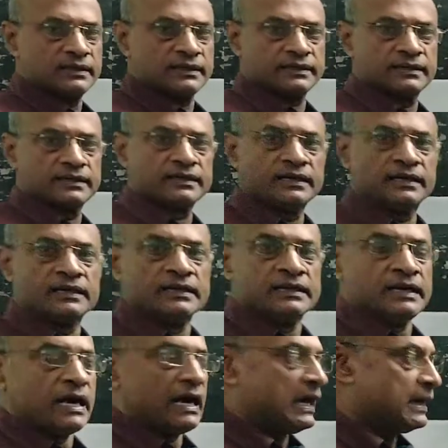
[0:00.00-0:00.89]
लगेगा
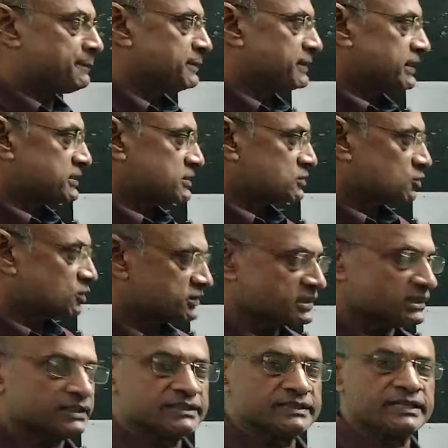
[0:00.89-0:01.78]
आप ये
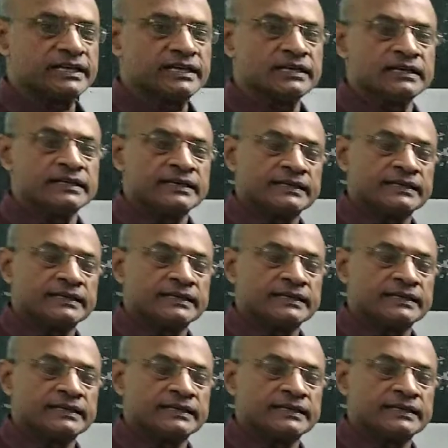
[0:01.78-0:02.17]
सोच लीजिए